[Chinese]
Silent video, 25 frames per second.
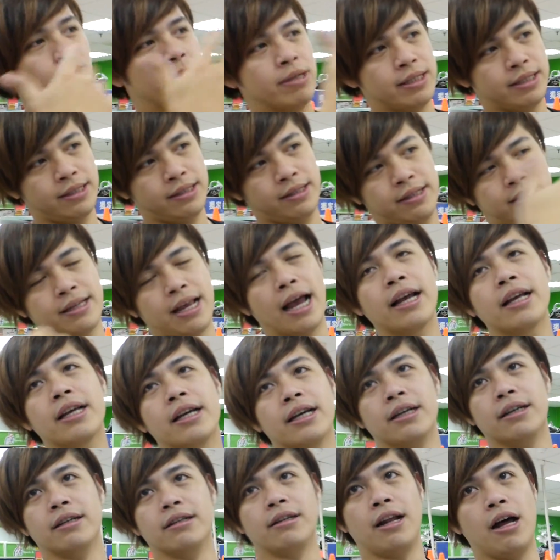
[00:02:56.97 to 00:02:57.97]
们三
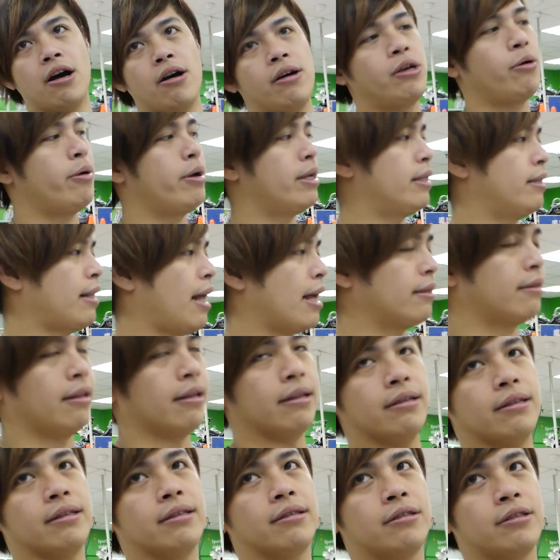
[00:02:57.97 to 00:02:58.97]
个，然后因为他
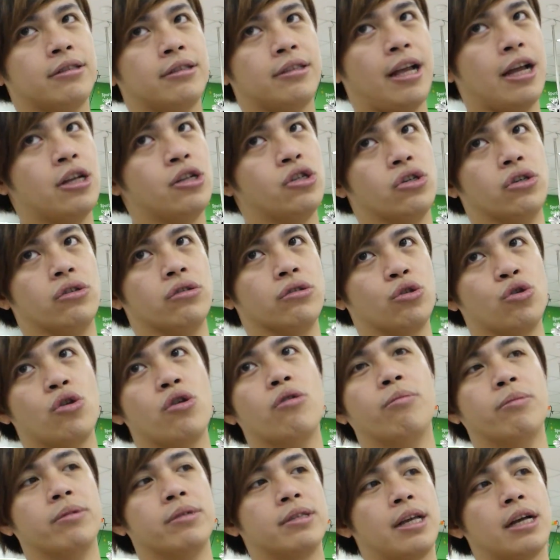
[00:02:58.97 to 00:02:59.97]
等太久，所
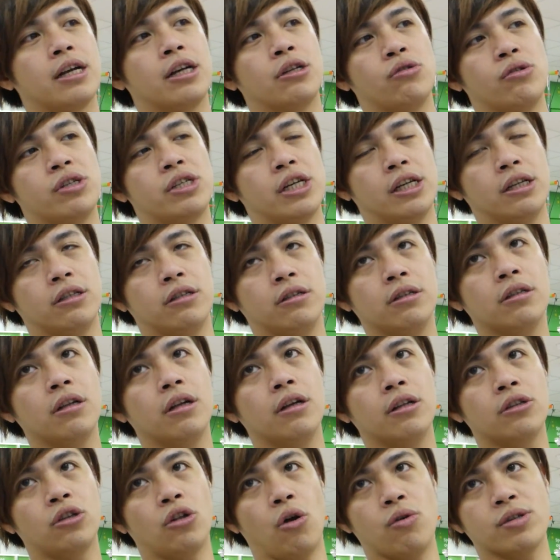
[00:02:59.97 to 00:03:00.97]
以我们三个就先
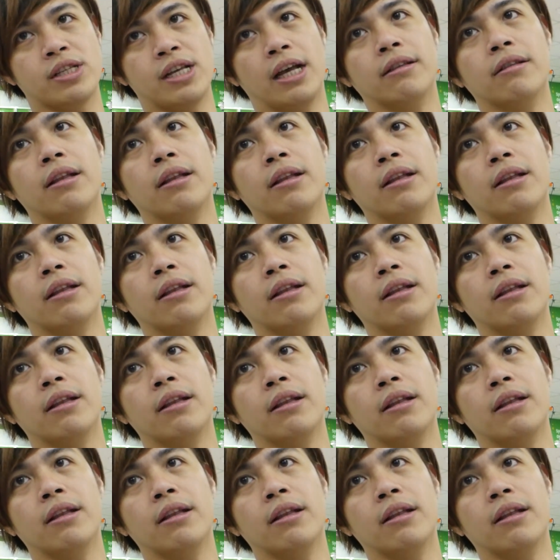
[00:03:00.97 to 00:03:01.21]
熬三